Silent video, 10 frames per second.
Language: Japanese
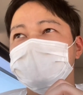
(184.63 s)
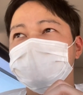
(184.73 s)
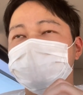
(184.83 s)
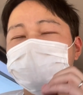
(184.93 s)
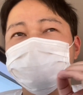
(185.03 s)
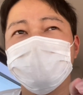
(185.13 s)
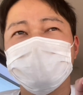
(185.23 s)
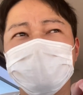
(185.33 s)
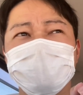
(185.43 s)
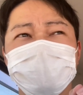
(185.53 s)
車が
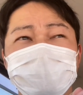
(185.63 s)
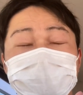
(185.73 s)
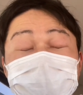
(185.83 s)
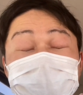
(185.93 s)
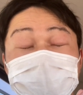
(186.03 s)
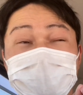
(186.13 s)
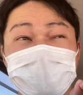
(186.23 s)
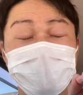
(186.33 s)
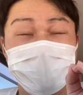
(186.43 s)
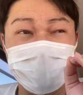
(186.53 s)
ね、あの軽
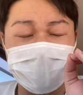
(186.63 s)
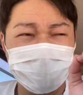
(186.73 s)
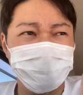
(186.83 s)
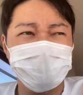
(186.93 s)
貨物を始める